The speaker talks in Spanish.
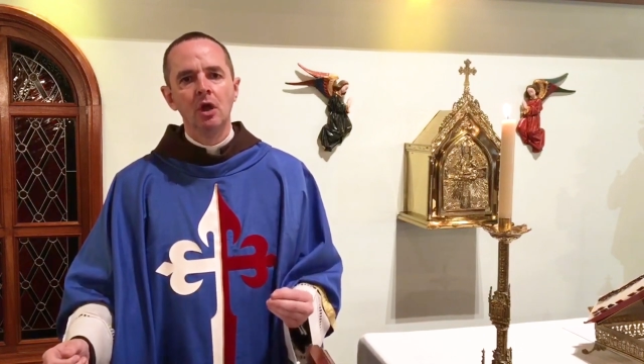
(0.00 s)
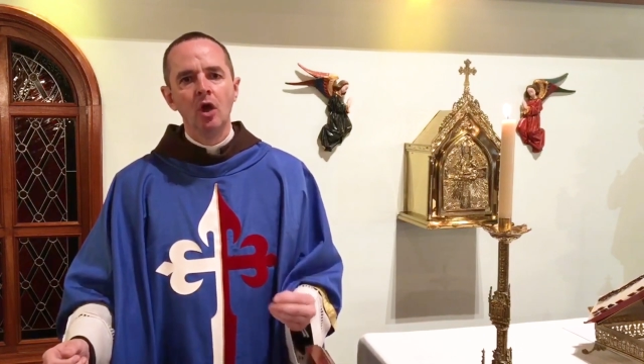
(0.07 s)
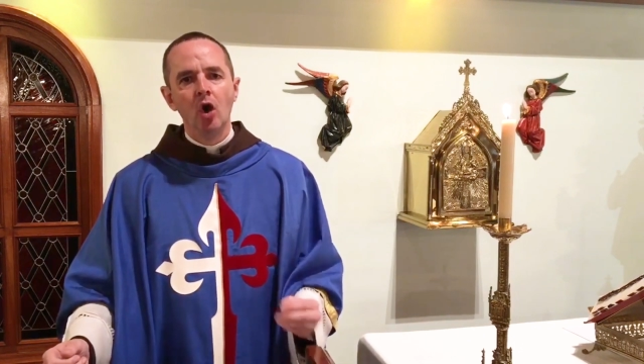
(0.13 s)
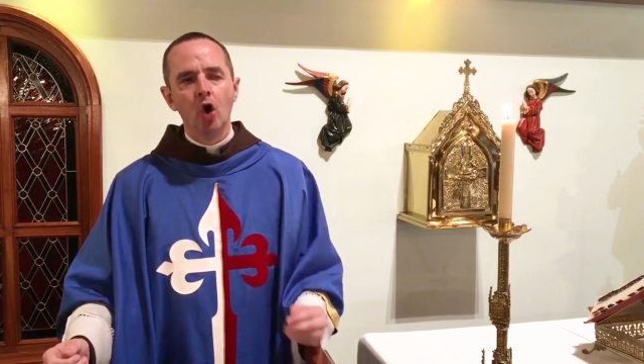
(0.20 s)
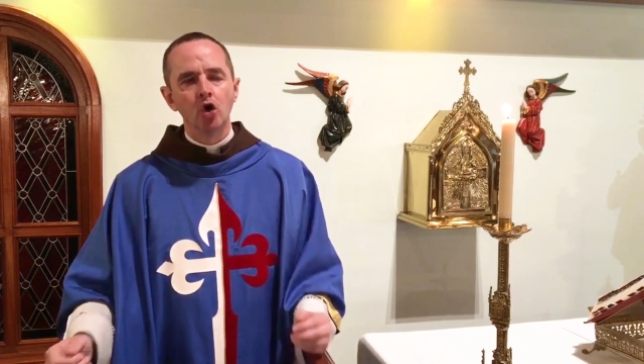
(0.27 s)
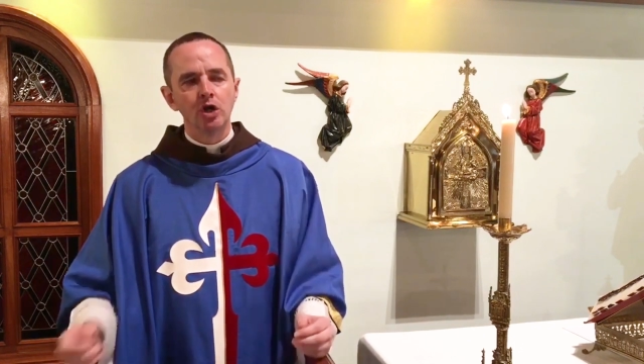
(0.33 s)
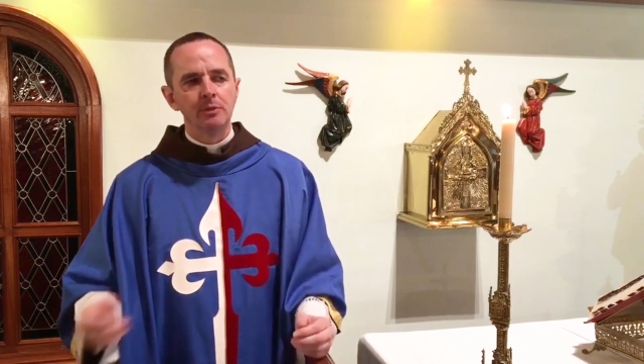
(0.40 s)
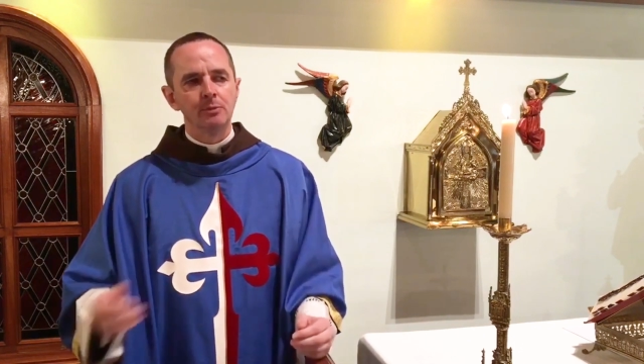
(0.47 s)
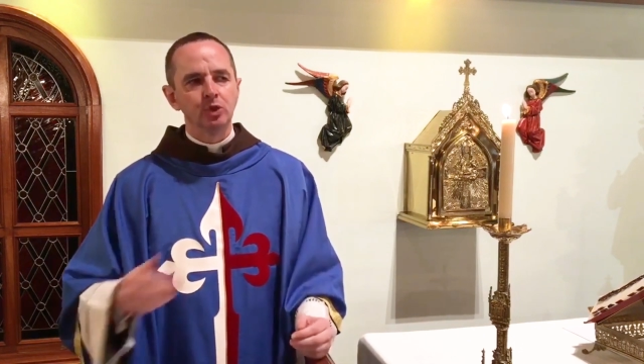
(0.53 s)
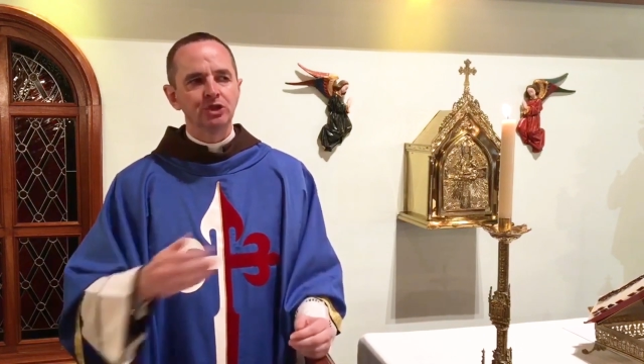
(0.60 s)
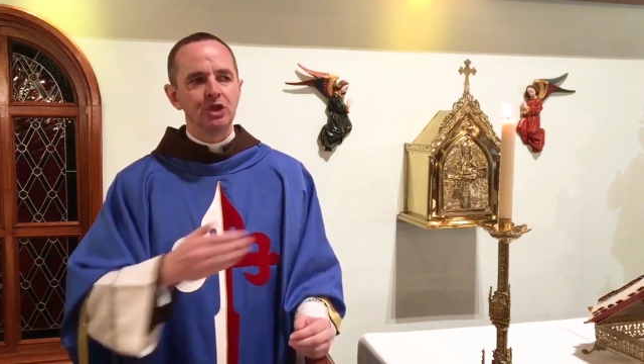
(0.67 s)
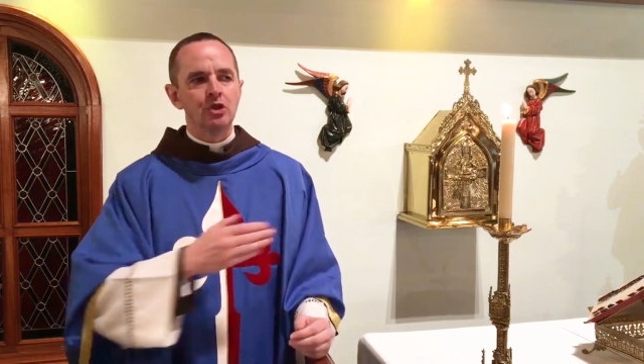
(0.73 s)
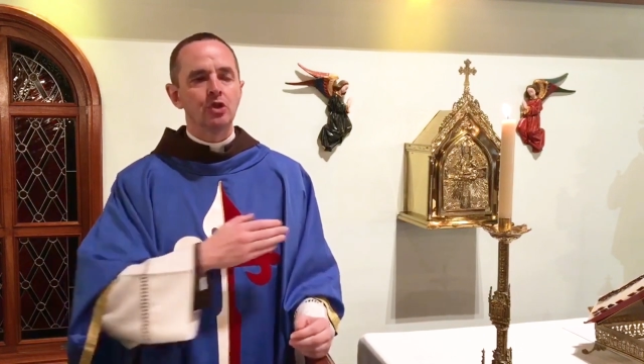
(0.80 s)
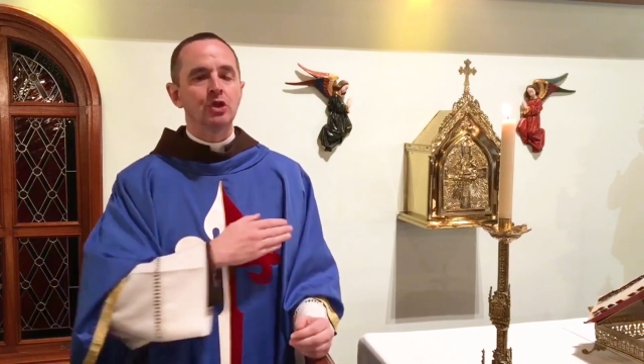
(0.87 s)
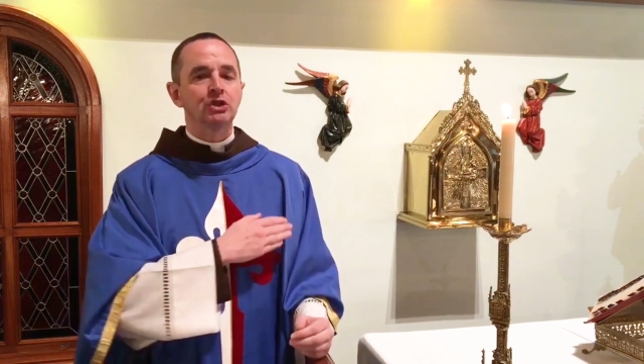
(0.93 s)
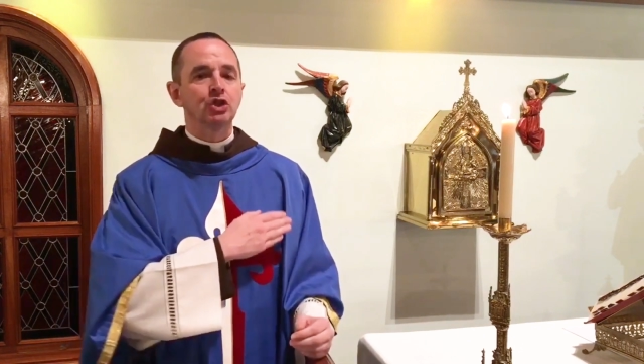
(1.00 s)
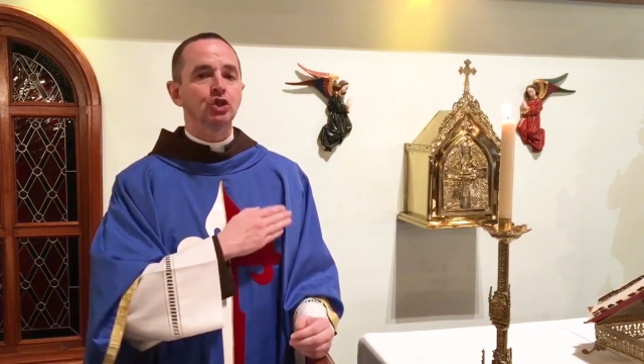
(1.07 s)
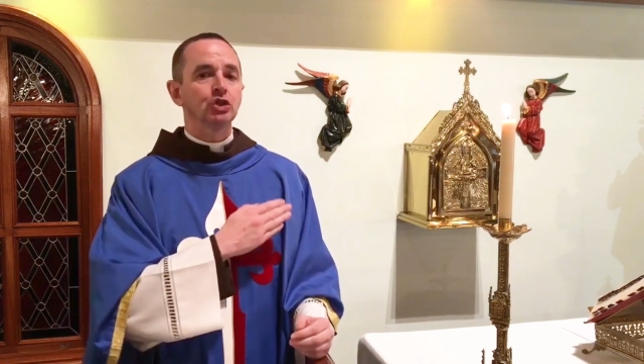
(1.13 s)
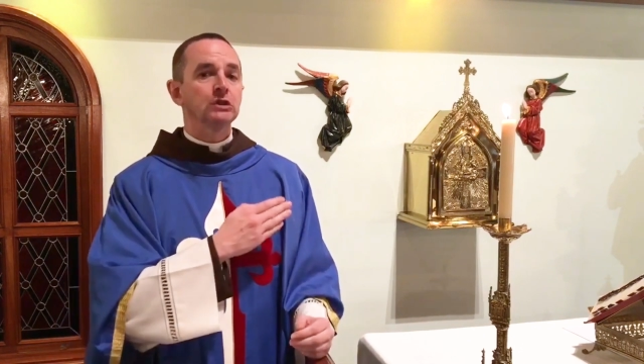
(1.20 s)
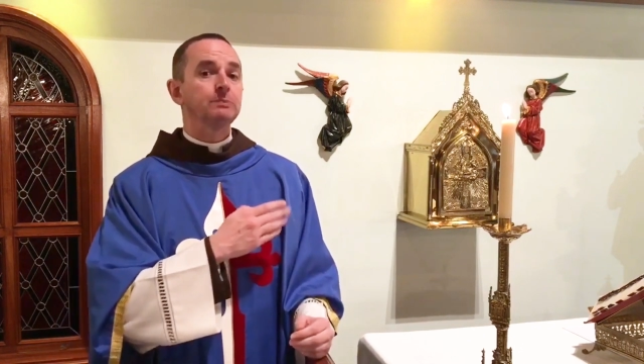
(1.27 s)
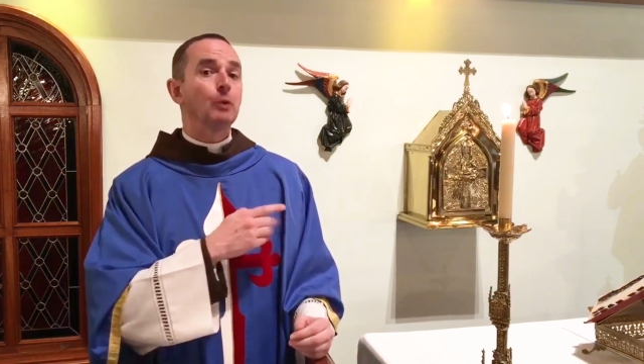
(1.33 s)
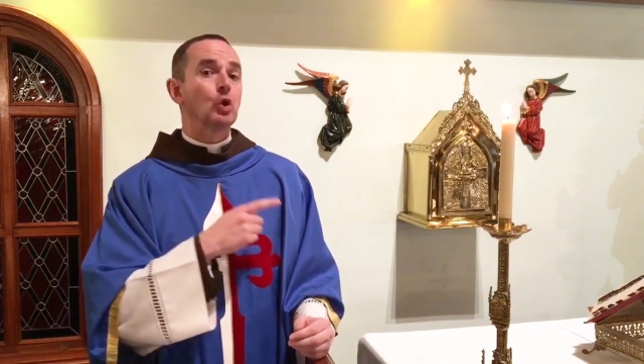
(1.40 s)
Hoy hemos sido
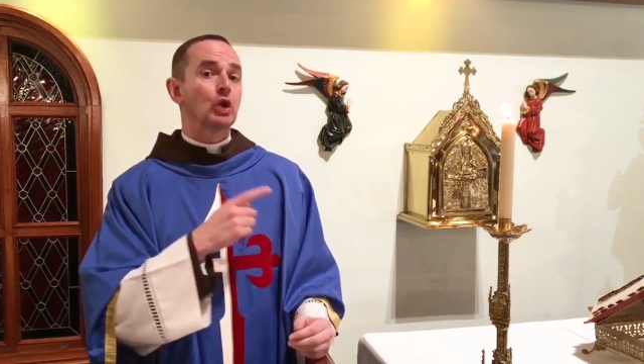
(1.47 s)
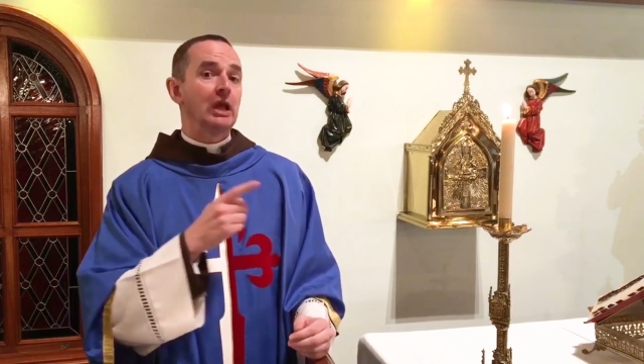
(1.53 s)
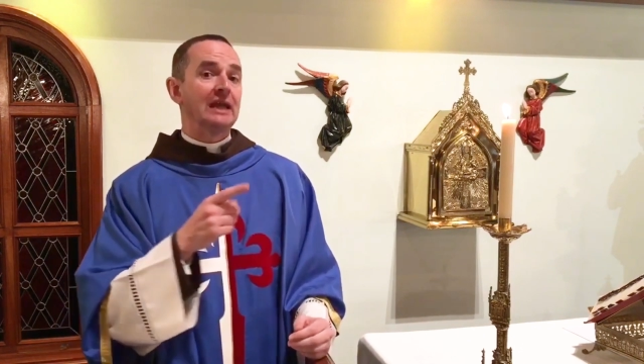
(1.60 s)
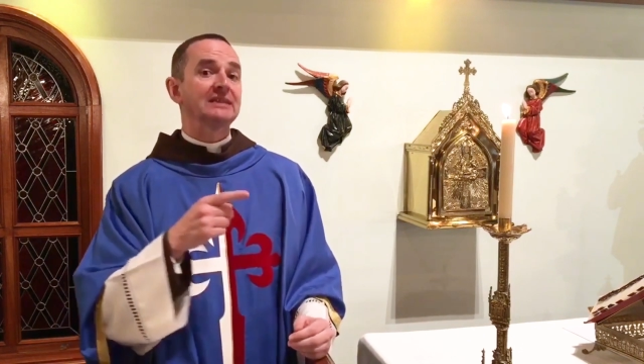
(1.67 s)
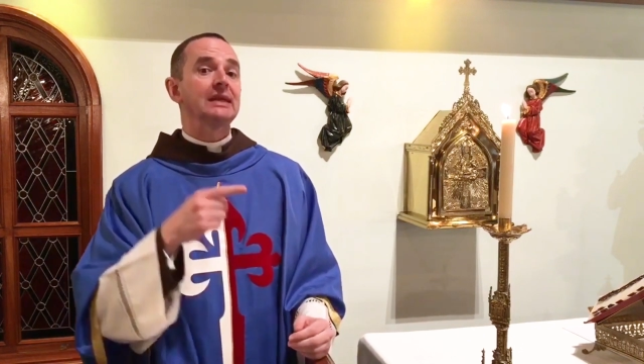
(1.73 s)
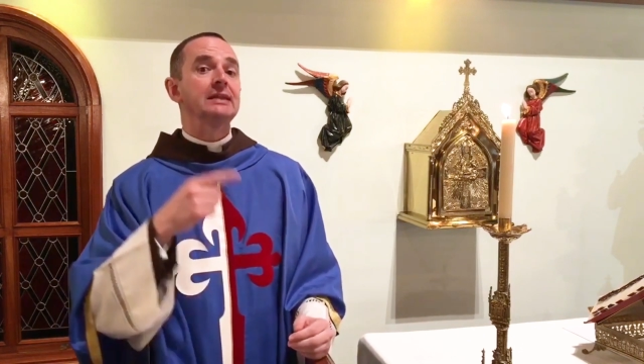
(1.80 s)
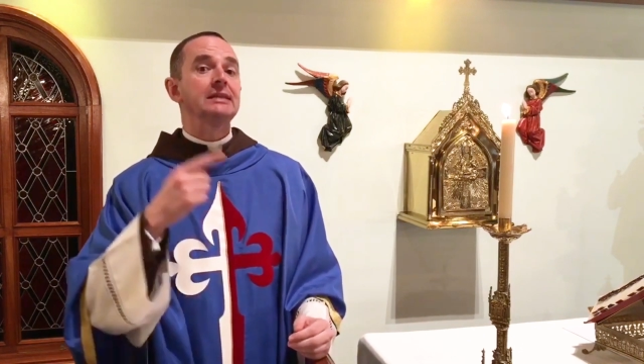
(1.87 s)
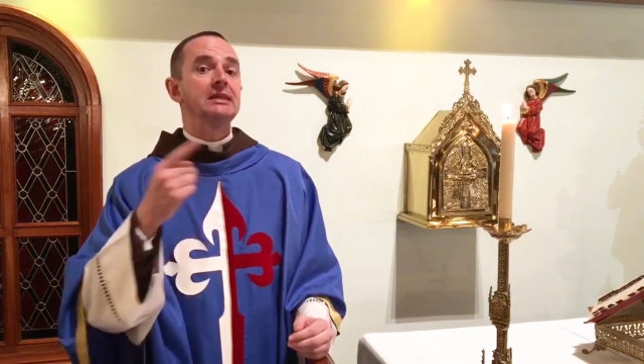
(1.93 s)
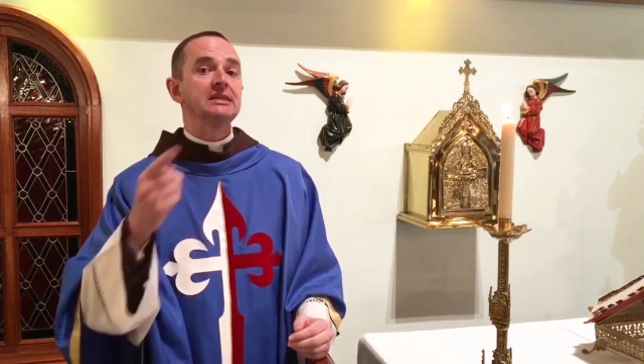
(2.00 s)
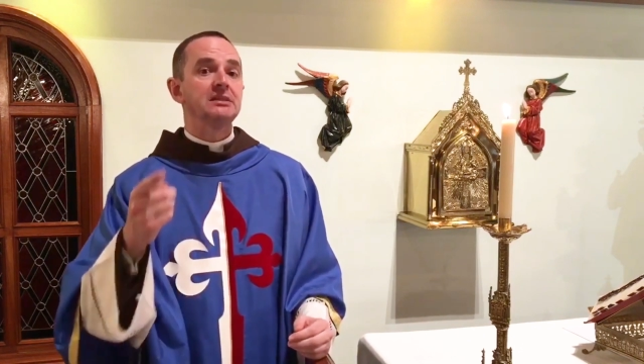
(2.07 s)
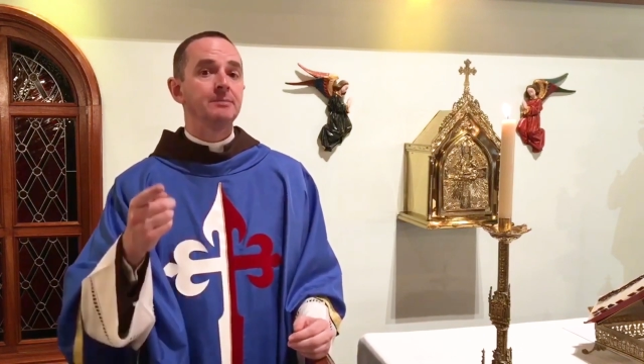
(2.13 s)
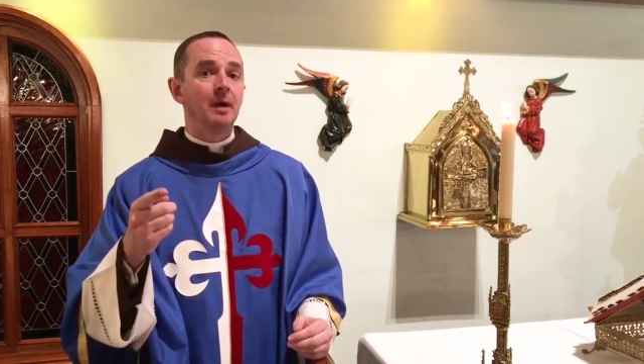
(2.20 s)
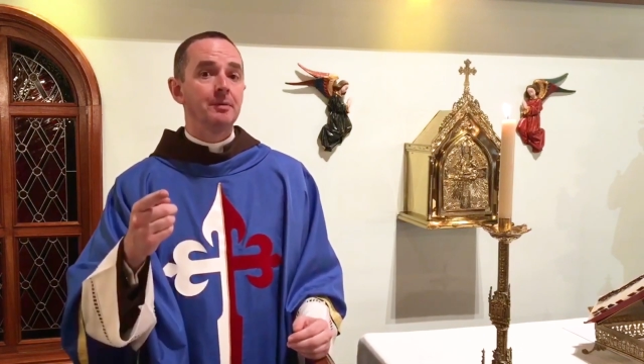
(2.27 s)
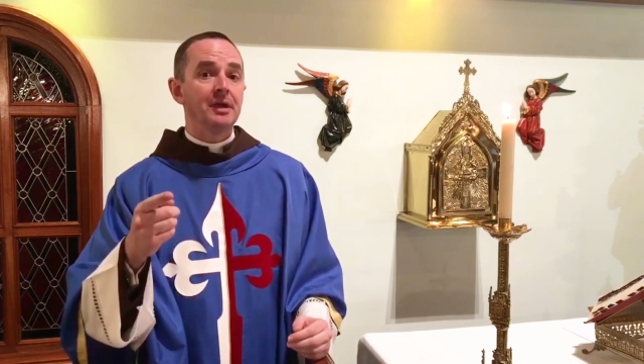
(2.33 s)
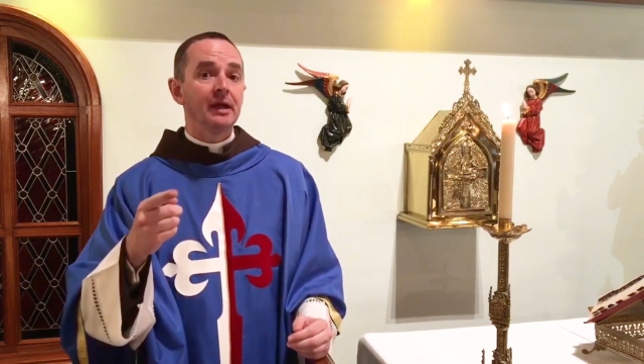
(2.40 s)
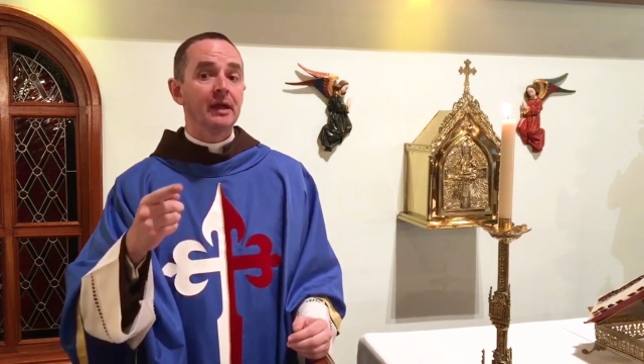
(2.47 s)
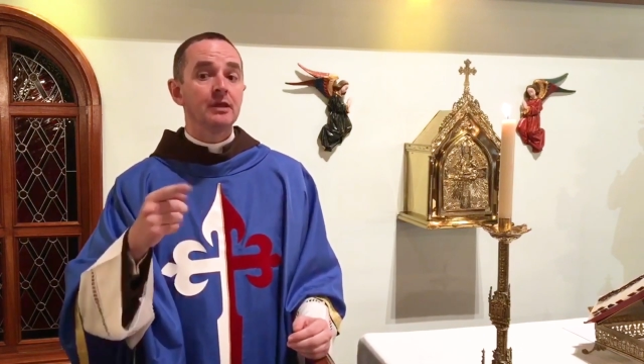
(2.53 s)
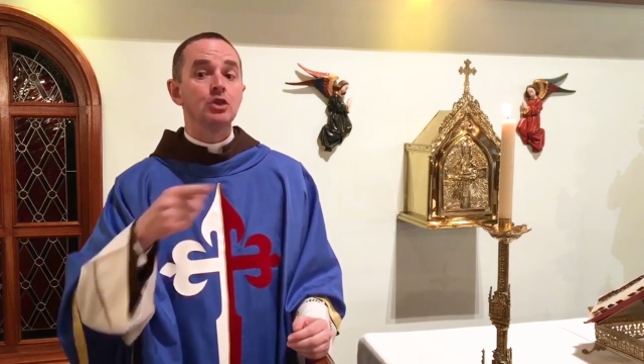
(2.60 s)
dichosos porque la Santísima Virgen